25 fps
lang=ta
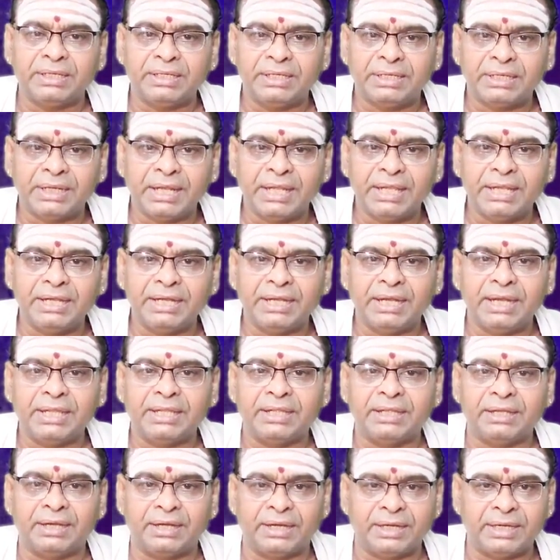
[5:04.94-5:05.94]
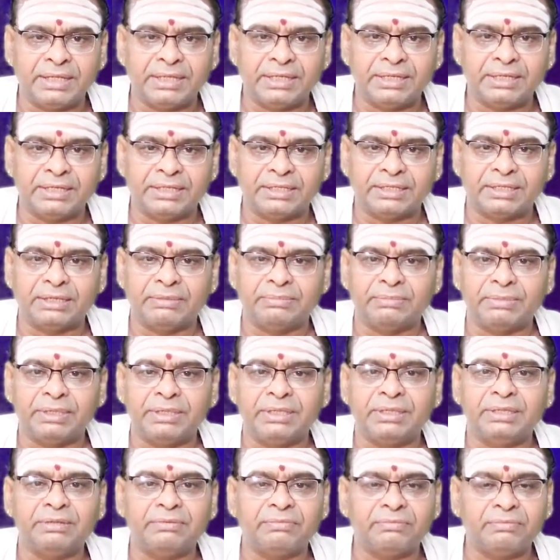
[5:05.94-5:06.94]
நிறைநிலை அடைகின்ற தன்மை
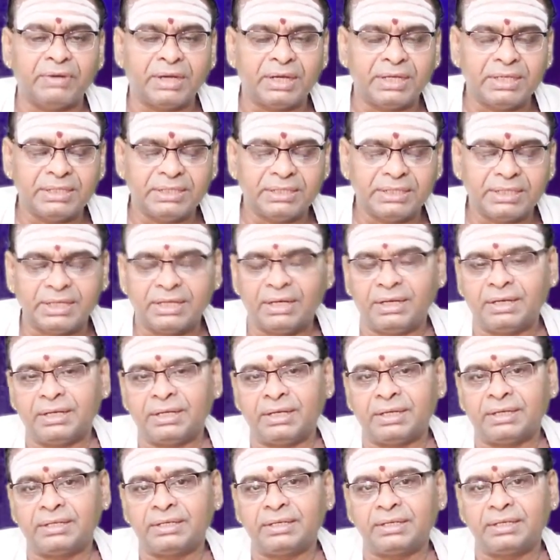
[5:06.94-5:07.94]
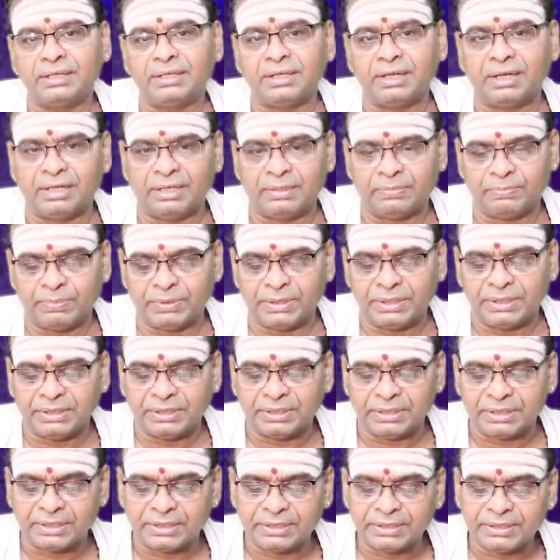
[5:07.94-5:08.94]
வாய்ந்த நாளாக
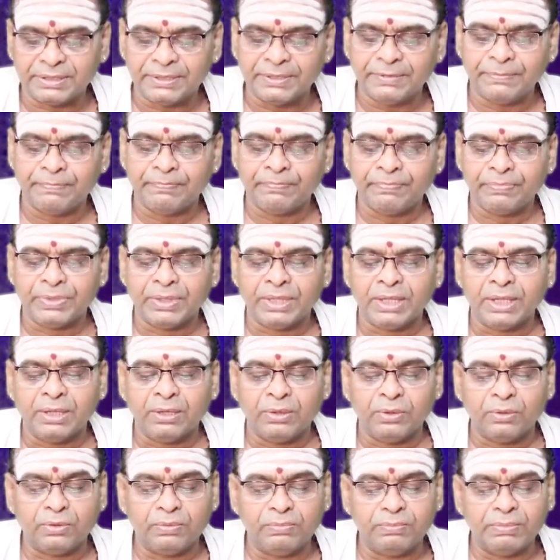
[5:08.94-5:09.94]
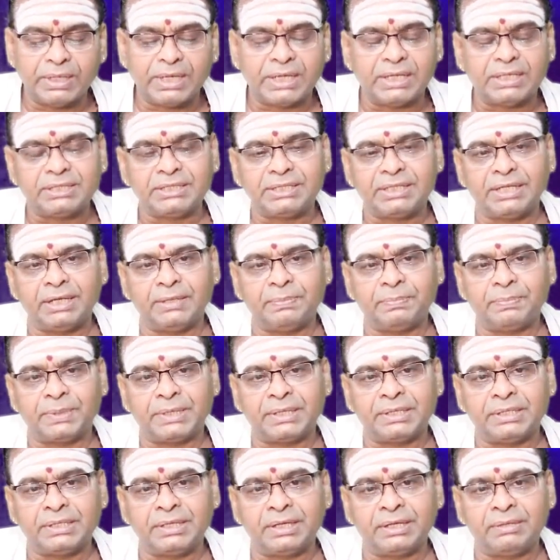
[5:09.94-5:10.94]
காணப்படுகின்றது கும்பராசியில்
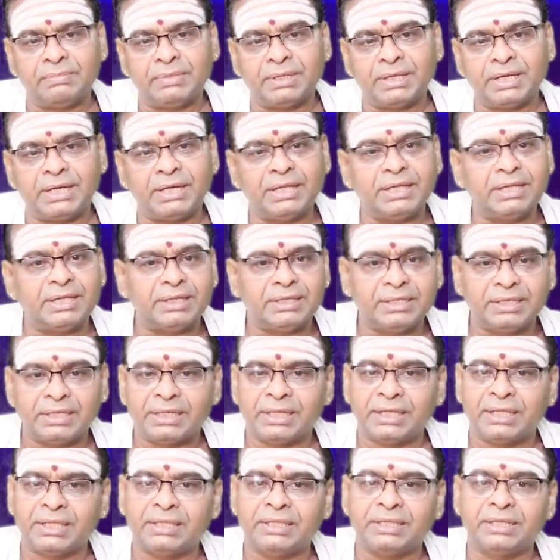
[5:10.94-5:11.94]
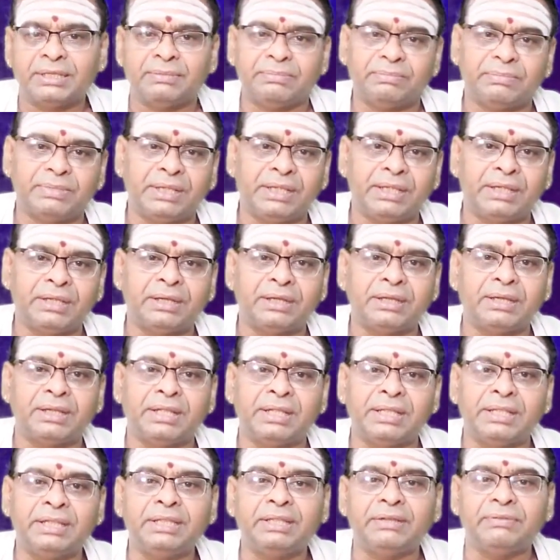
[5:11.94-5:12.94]
பிறந்த அன்பர்களே இன்றைய தினம் நீங்கள்
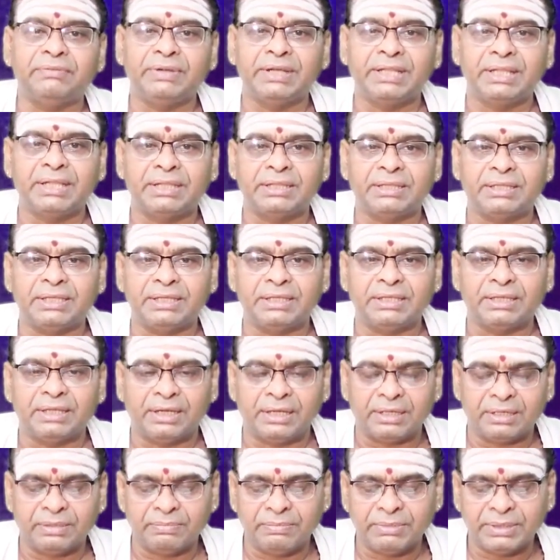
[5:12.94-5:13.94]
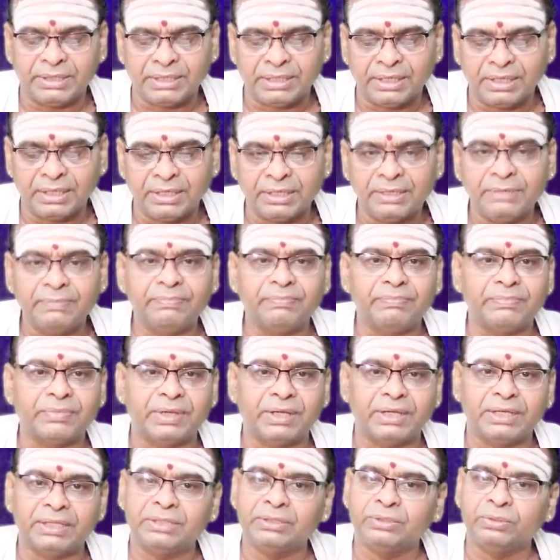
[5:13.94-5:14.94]
எந்த விடயத்தை ஆரம்பித்தாலும்
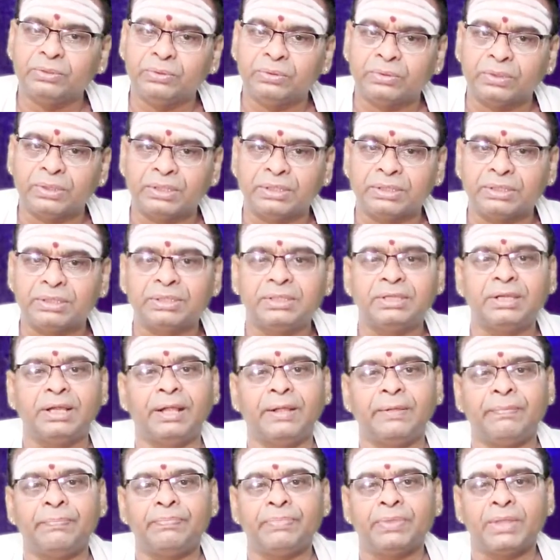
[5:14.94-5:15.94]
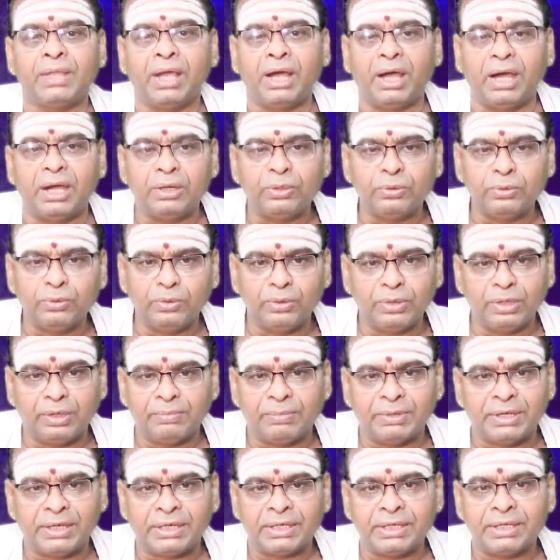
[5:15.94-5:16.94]
அது உங்களுக்கு
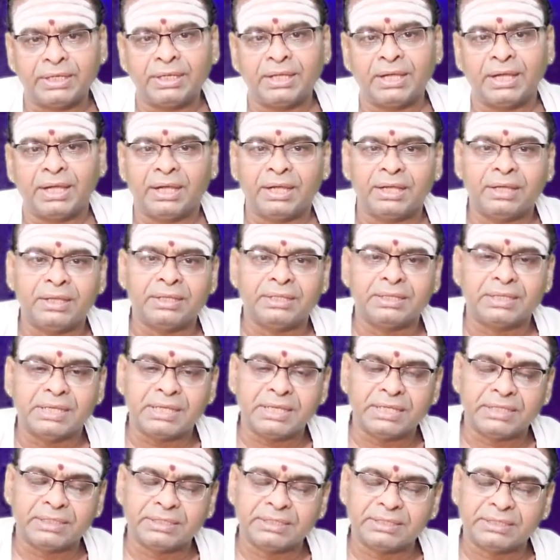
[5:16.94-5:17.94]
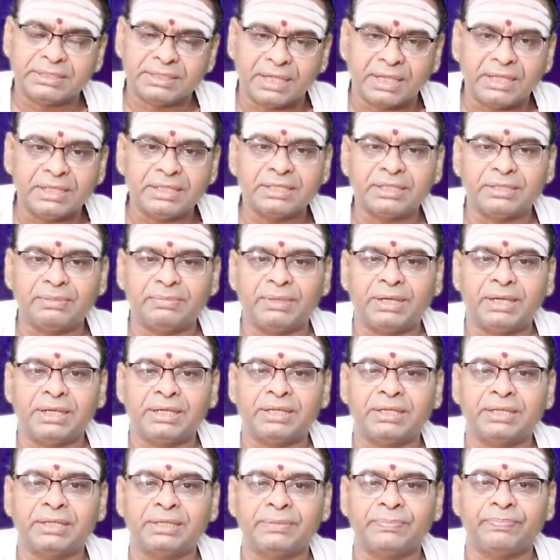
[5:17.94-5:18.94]
அனுகூலமான அல்லது
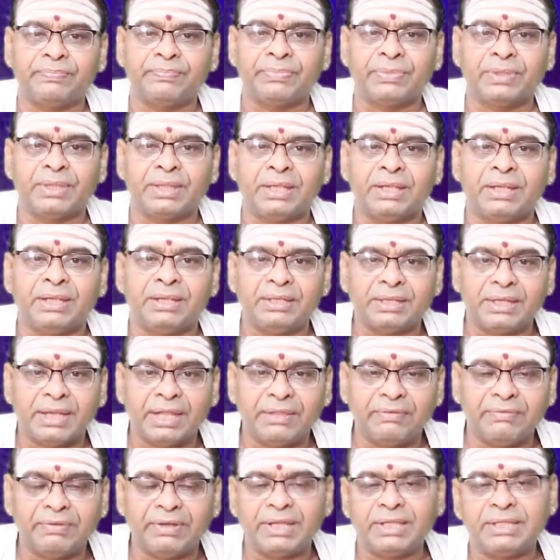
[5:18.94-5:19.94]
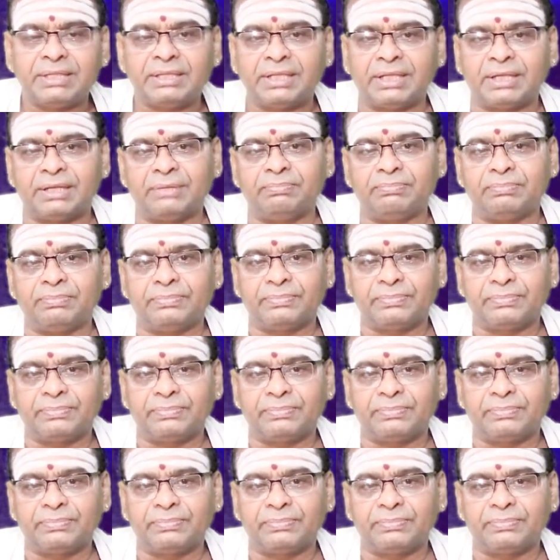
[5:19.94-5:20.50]
சாதகமான நிறைவினை தரும்